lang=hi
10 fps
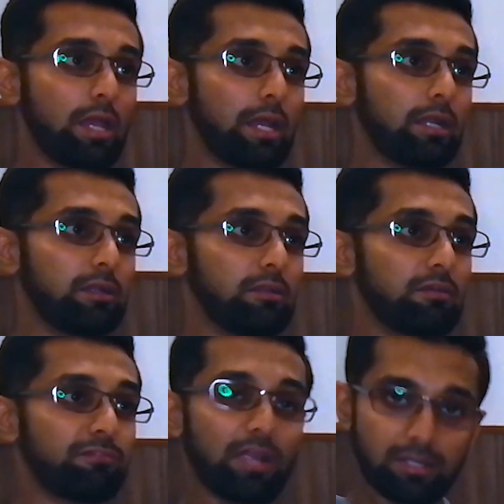एंड
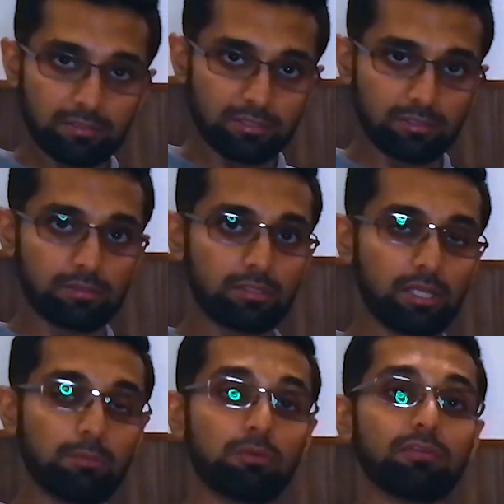फाइट इन द
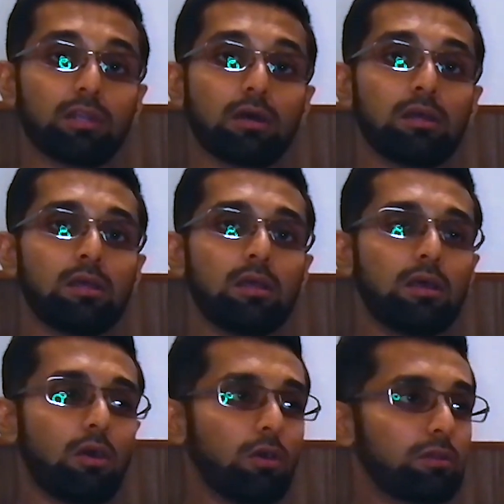नेम ऑफ
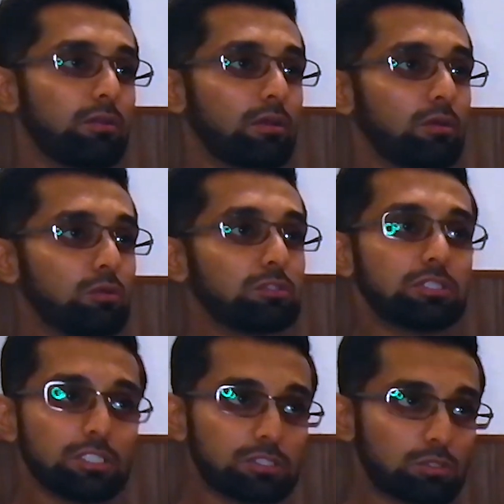अल्लाह और
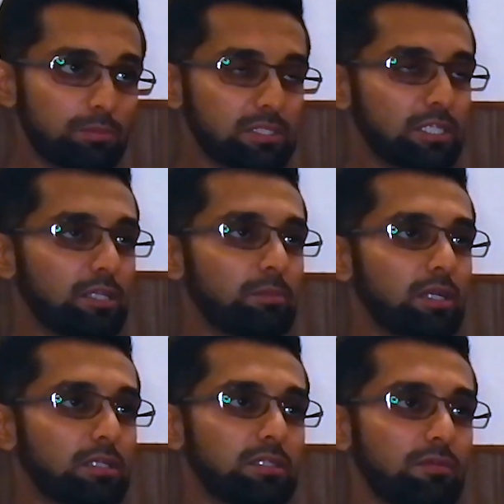उस चीज़ को भी जेन में
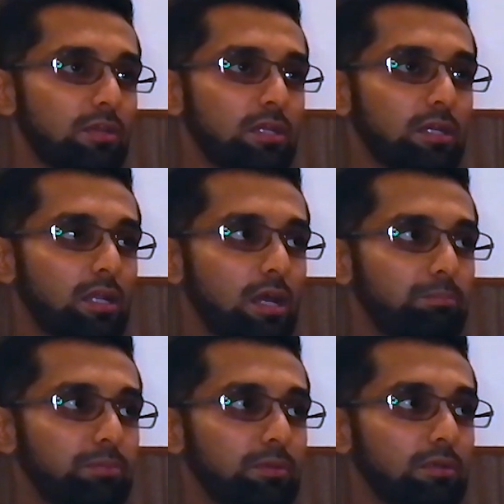रखते हुए अगर आप